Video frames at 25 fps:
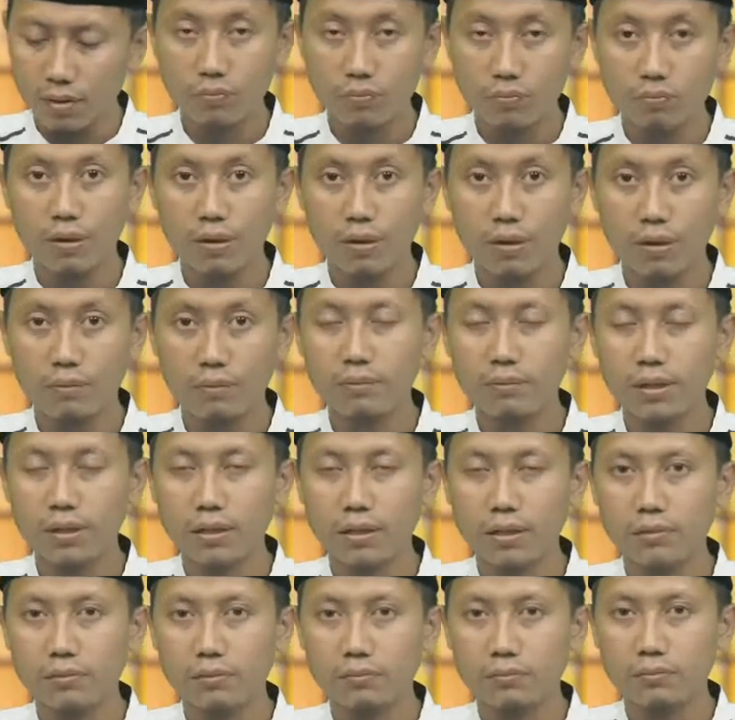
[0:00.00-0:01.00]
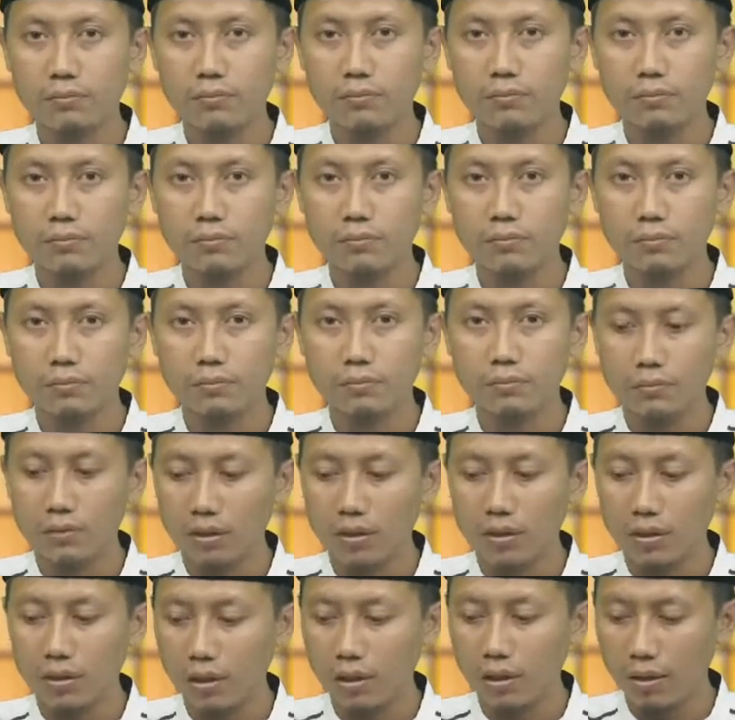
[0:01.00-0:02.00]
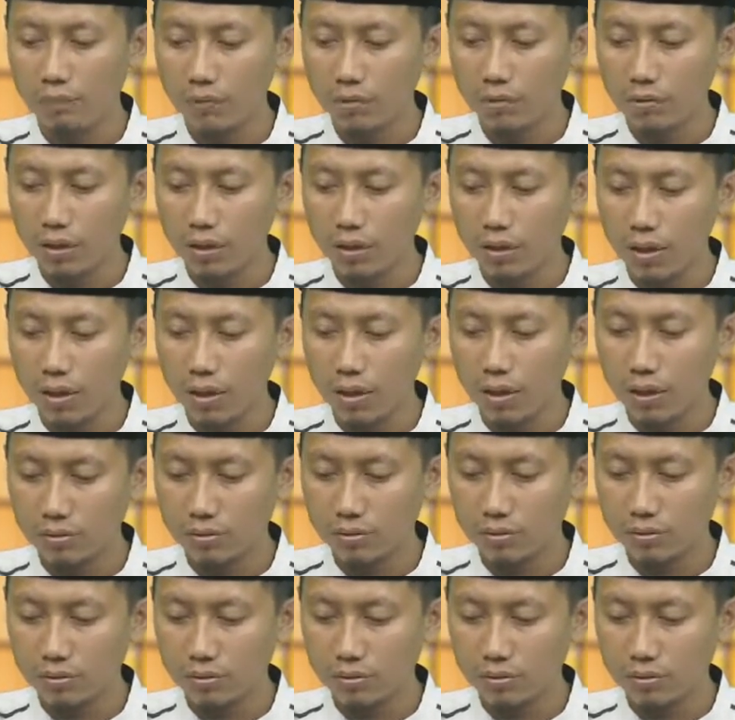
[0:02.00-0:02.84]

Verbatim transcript: Summa amma ba'd. Alhamdulillah